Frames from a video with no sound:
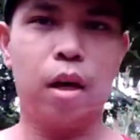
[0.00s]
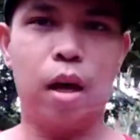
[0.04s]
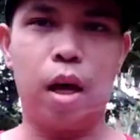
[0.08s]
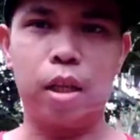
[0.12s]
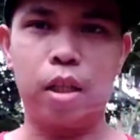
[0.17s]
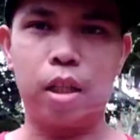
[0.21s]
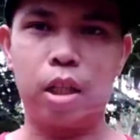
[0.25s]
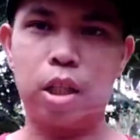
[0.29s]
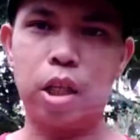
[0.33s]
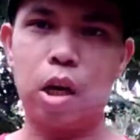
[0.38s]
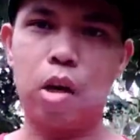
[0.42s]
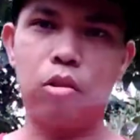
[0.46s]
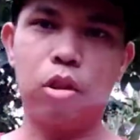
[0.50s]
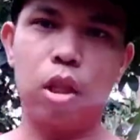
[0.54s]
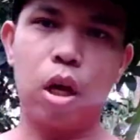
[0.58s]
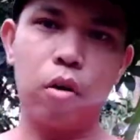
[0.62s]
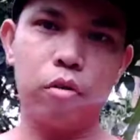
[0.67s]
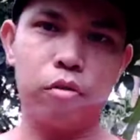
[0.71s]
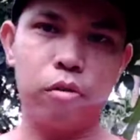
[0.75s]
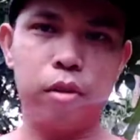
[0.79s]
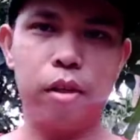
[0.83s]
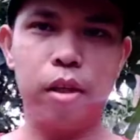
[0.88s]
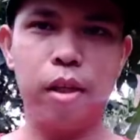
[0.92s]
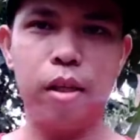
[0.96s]
At
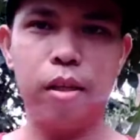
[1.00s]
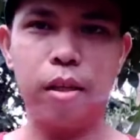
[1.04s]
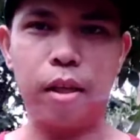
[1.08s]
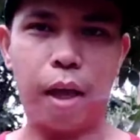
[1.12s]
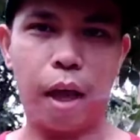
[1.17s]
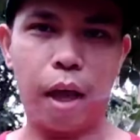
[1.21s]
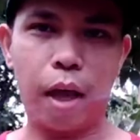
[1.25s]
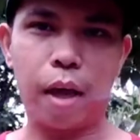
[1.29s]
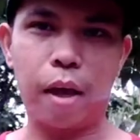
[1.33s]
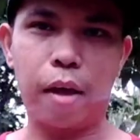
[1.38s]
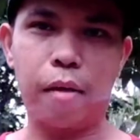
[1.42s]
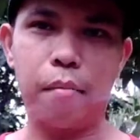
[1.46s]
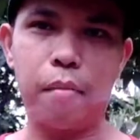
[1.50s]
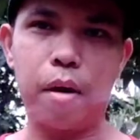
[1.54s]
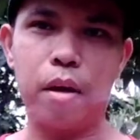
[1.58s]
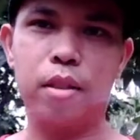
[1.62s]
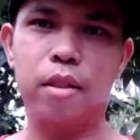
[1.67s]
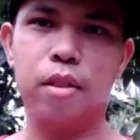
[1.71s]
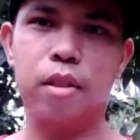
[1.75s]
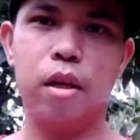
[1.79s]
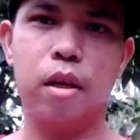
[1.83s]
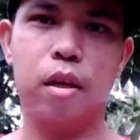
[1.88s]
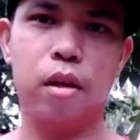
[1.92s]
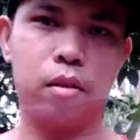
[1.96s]
shoutout din kay
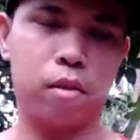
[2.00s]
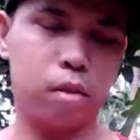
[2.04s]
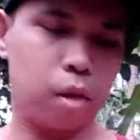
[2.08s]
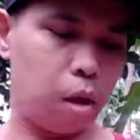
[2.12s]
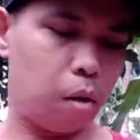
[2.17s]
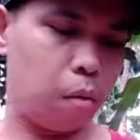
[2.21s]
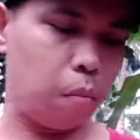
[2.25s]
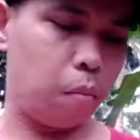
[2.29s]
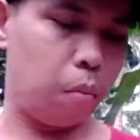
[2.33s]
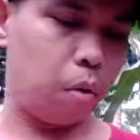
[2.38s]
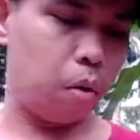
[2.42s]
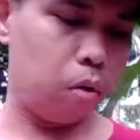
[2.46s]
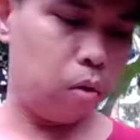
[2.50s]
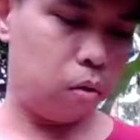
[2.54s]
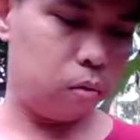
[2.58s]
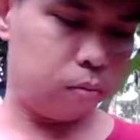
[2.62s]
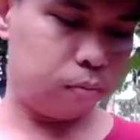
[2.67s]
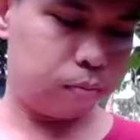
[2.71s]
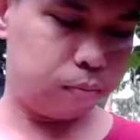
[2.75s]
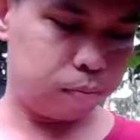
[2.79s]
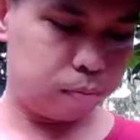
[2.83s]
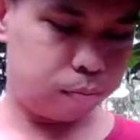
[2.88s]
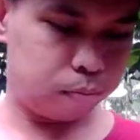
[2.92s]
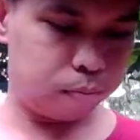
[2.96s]
Master Tenbo.
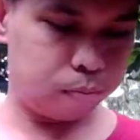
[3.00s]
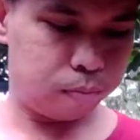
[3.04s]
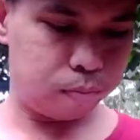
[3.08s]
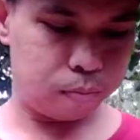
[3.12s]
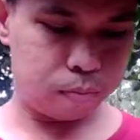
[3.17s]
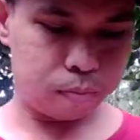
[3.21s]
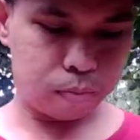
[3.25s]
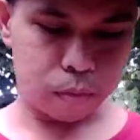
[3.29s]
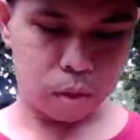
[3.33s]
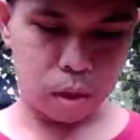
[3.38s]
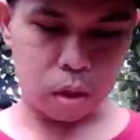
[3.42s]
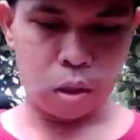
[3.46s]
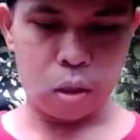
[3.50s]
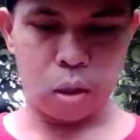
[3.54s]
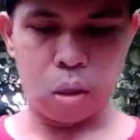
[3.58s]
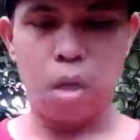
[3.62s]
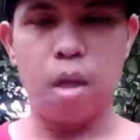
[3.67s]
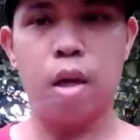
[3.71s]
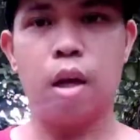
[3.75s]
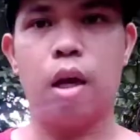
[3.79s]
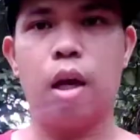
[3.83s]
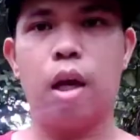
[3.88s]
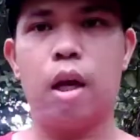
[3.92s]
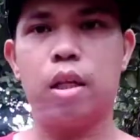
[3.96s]

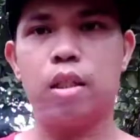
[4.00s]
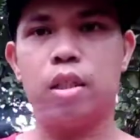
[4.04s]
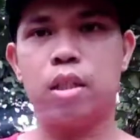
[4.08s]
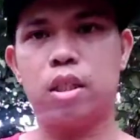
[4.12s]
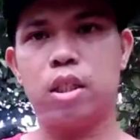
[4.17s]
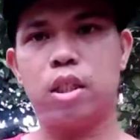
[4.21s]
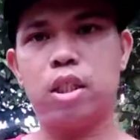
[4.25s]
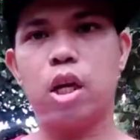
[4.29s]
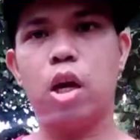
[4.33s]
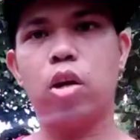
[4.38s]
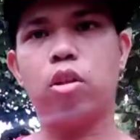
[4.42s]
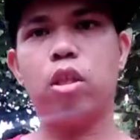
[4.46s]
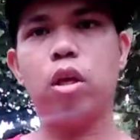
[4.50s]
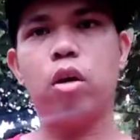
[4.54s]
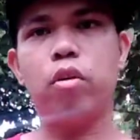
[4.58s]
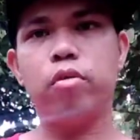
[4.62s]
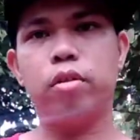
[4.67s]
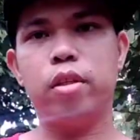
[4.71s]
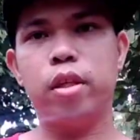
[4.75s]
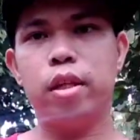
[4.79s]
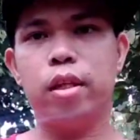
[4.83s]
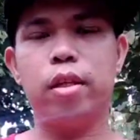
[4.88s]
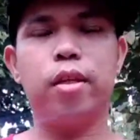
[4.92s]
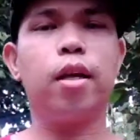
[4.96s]
At
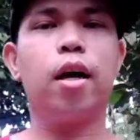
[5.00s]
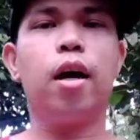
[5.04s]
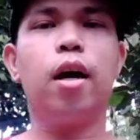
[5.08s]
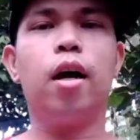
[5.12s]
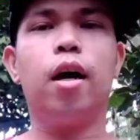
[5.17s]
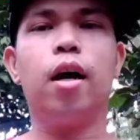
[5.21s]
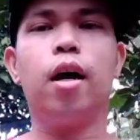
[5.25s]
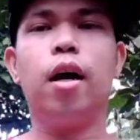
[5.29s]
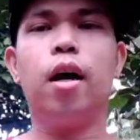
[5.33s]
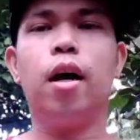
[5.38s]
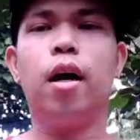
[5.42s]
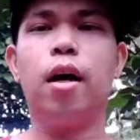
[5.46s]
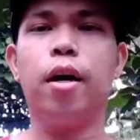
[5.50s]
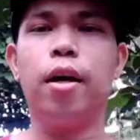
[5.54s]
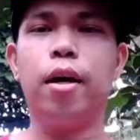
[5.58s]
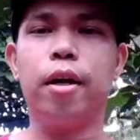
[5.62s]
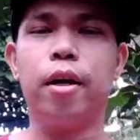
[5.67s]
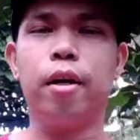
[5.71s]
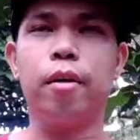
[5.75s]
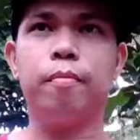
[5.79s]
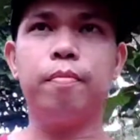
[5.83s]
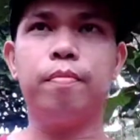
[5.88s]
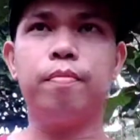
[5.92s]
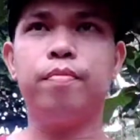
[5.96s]
shoutout din
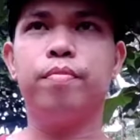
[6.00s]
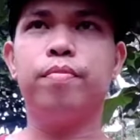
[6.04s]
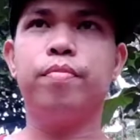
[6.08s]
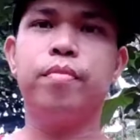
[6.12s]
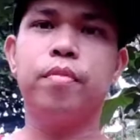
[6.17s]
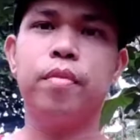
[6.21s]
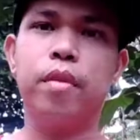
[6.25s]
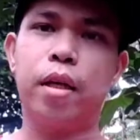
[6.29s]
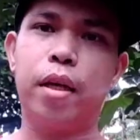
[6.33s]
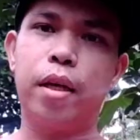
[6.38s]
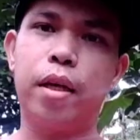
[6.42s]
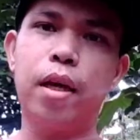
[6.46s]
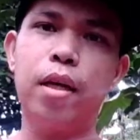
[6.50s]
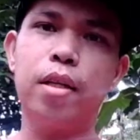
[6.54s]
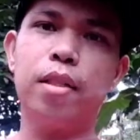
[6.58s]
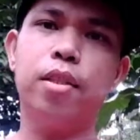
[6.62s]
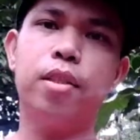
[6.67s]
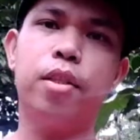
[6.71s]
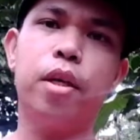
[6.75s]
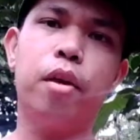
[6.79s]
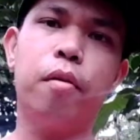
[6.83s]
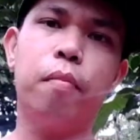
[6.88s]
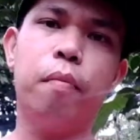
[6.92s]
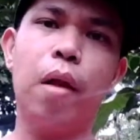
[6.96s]
kay
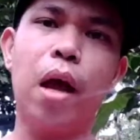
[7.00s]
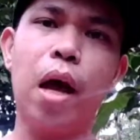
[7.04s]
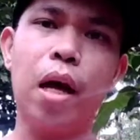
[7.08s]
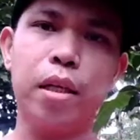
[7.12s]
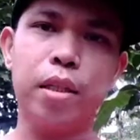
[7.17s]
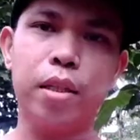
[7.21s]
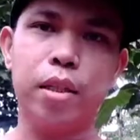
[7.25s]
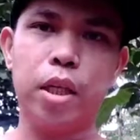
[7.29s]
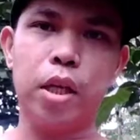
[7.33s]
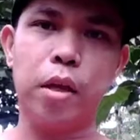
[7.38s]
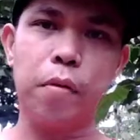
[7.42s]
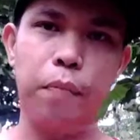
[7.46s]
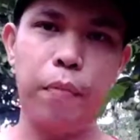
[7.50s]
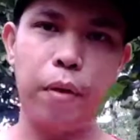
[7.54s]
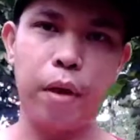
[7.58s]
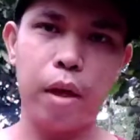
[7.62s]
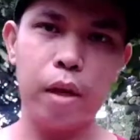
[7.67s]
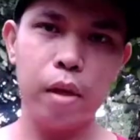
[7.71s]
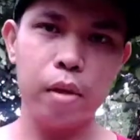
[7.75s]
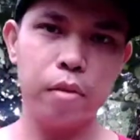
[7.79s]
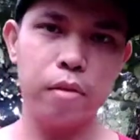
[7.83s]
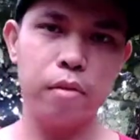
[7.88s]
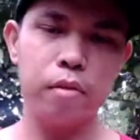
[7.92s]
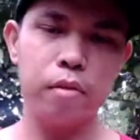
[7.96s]
Gangster Vlog TV.